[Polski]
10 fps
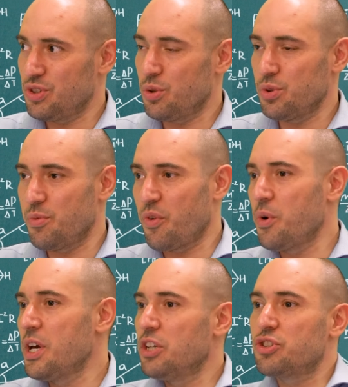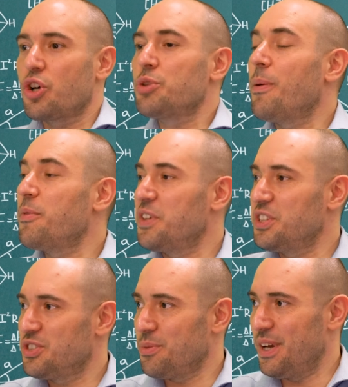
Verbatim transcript: Często ludzie mówią, skąd mamy wiedzieć,